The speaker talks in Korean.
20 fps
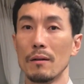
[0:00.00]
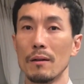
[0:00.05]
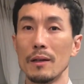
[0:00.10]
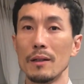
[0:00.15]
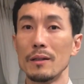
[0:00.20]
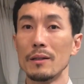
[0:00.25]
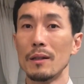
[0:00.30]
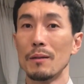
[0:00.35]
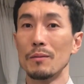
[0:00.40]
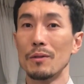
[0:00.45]

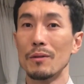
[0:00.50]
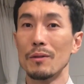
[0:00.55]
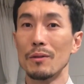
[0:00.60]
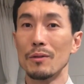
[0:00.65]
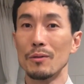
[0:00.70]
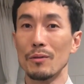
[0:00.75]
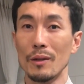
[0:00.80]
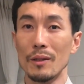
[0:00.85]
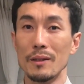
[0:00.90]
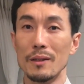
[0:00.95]
LG 어, 삼성
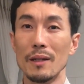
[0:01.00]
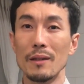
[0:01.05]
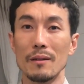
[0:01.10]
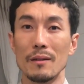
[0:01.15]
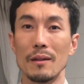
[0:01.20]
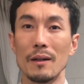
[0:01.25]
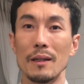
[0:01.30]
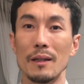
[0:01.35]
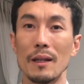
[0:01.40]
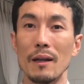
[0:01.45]
것도 괜찮을
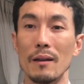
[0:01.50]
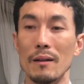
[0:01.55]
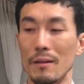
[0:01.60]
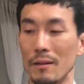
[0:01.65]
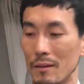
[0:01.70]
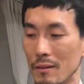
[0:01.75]
것 같아요.